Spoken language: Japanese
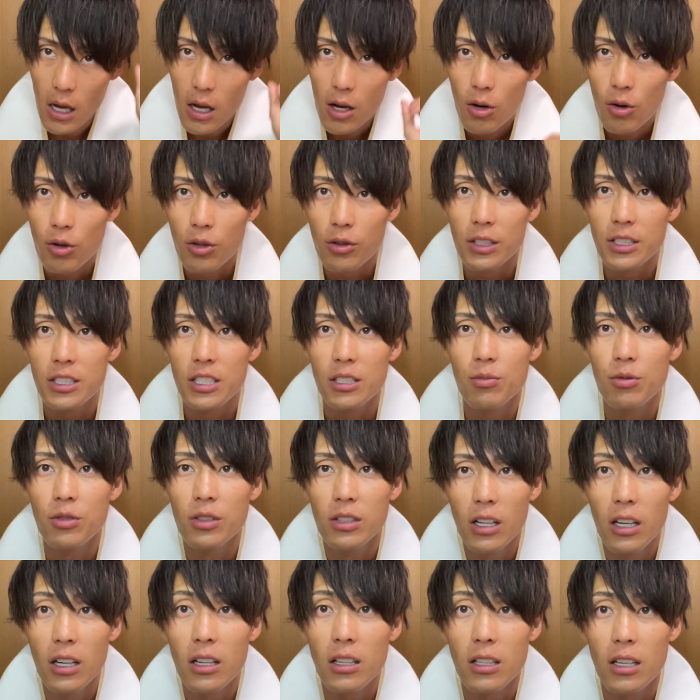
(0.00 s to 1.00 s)
これは自
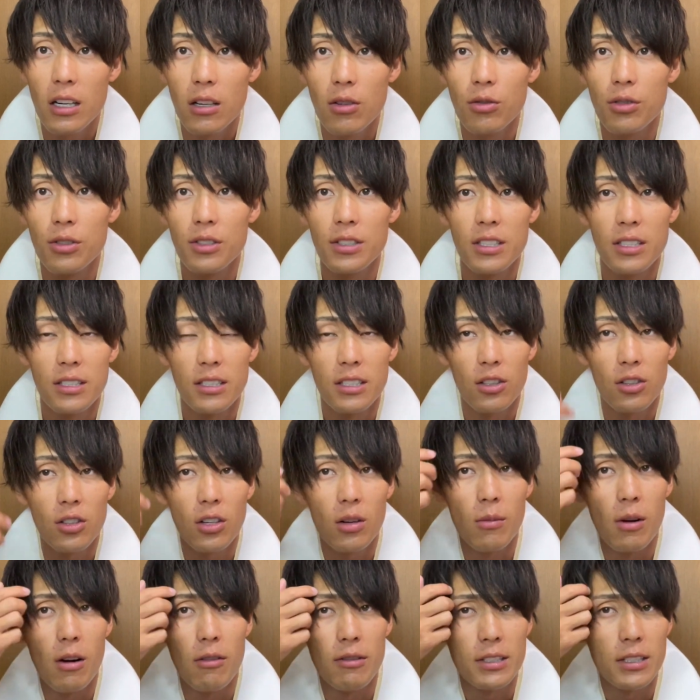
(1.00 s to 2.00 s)
分が過去の成績と
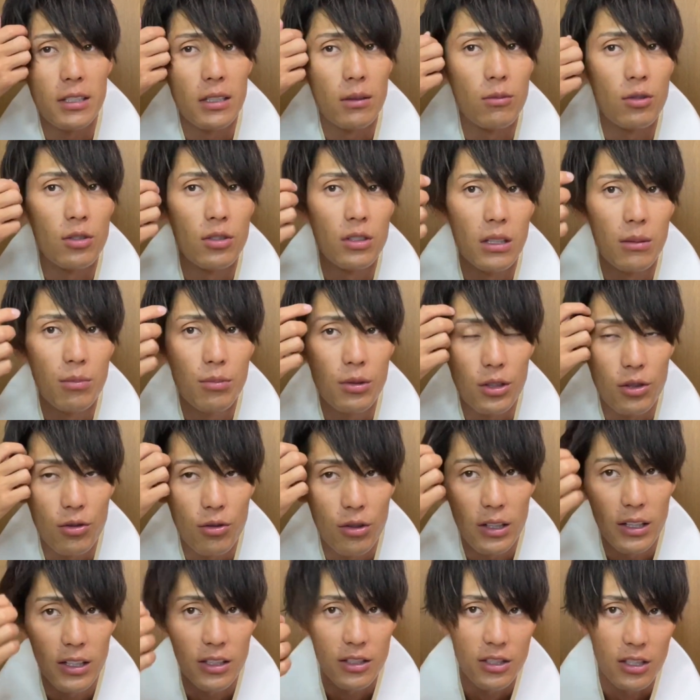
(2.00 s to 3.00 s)
かも合わせてもグランプリ
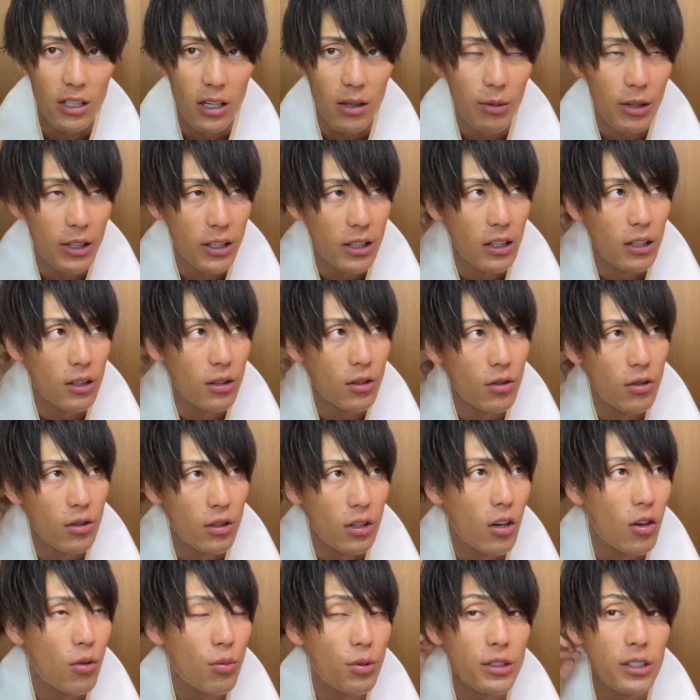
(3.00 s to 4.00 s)
取らなくちゃやばいなっていうふう
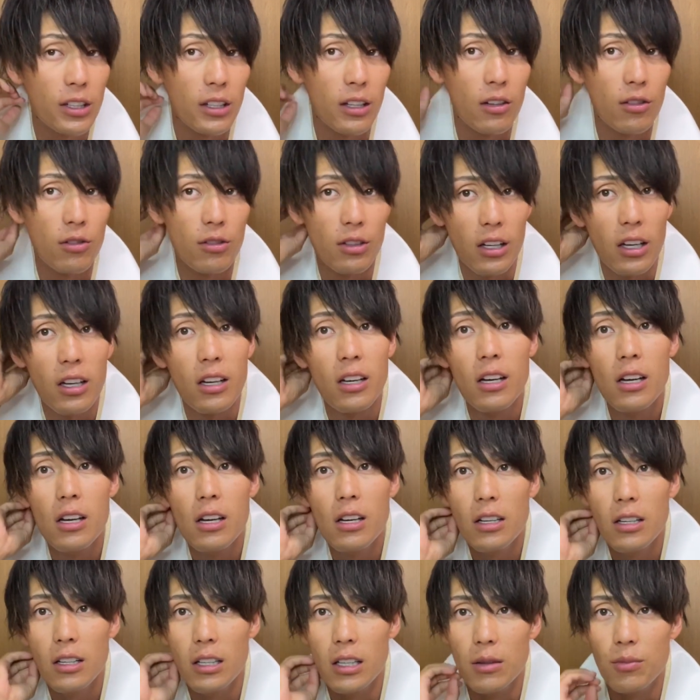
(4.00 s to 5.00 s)
には思ってたので、
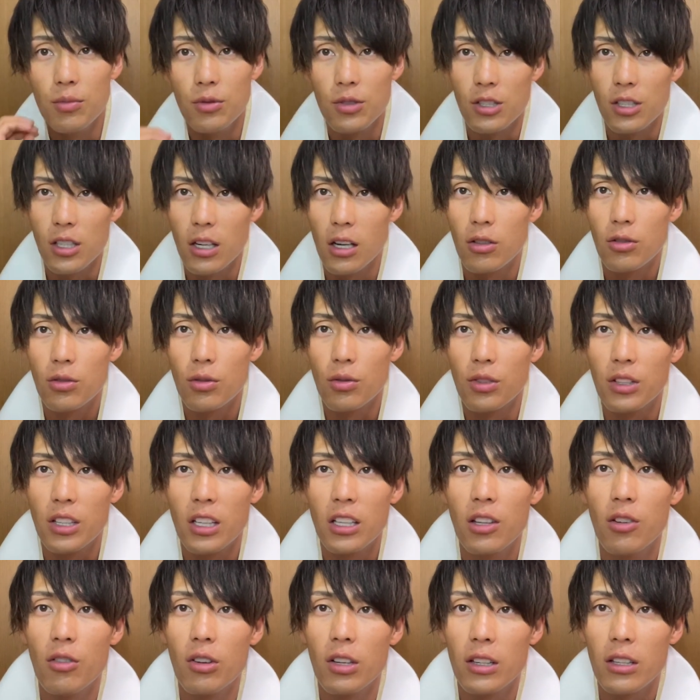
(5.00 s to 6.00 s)
えー、無事獲得で
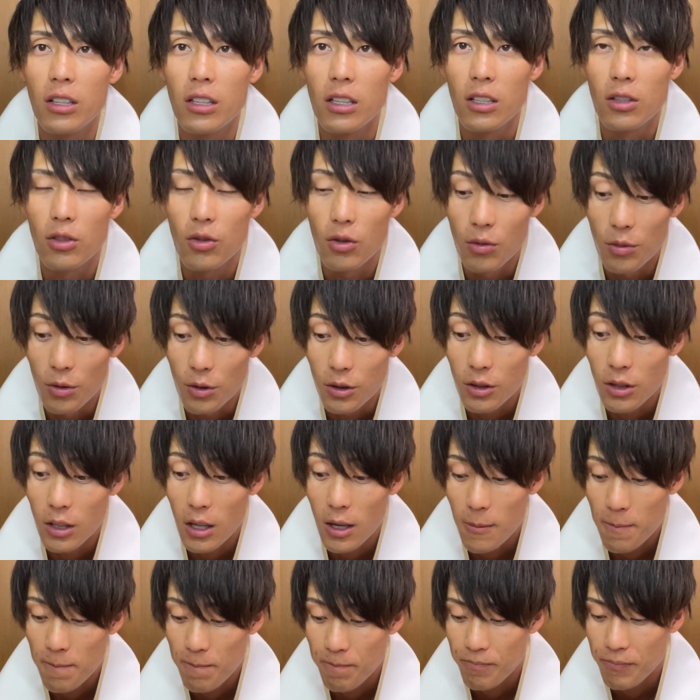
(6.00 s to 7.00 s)
きてよかったなと思っ
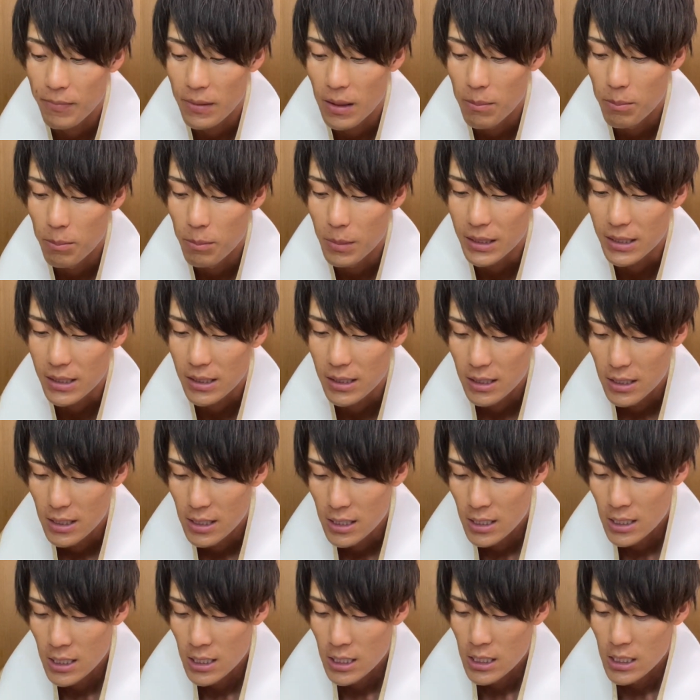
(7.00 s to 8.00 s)
ています。
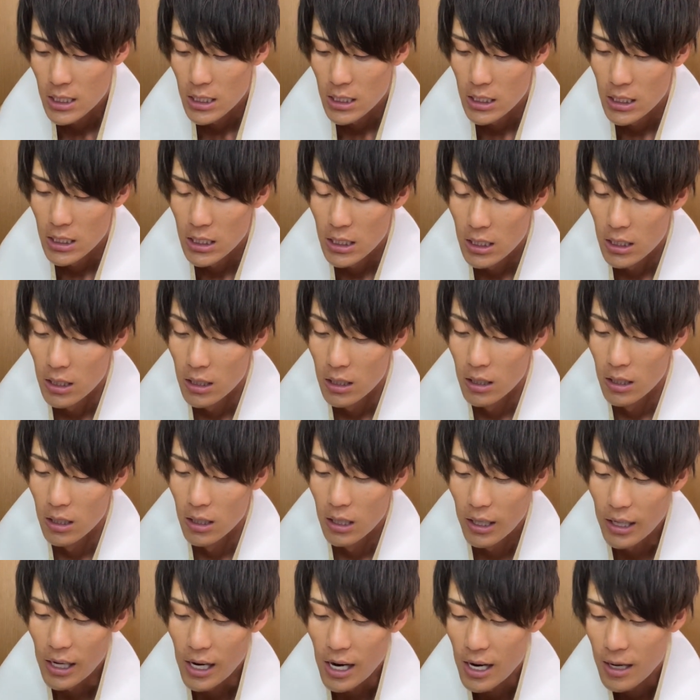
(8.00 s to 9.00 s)

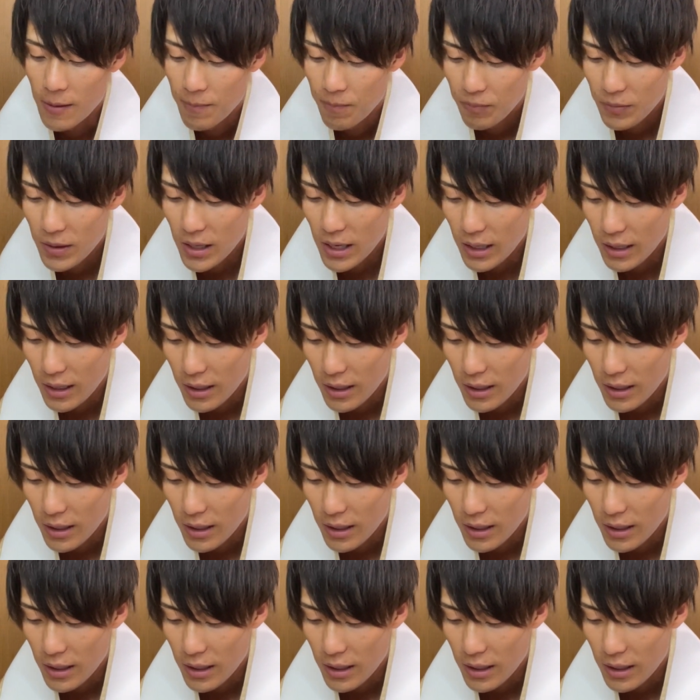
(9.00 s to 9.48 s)
はい。で、